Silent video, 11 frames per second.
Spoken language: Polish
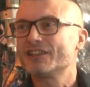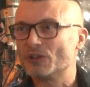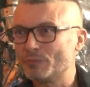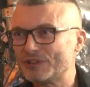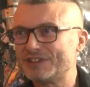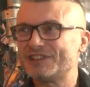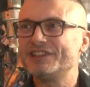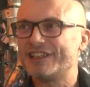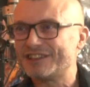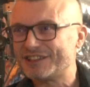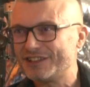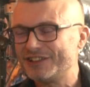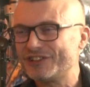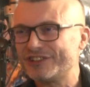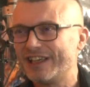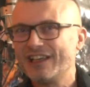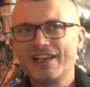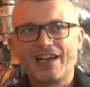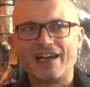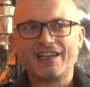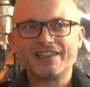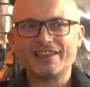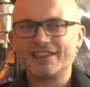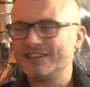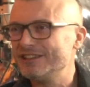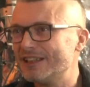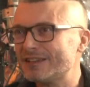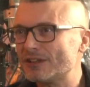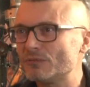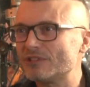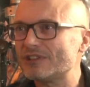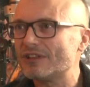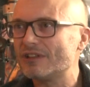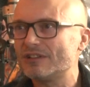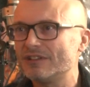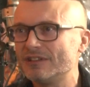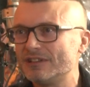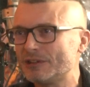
kompozycyjne, estetyczne, ale nie są to y,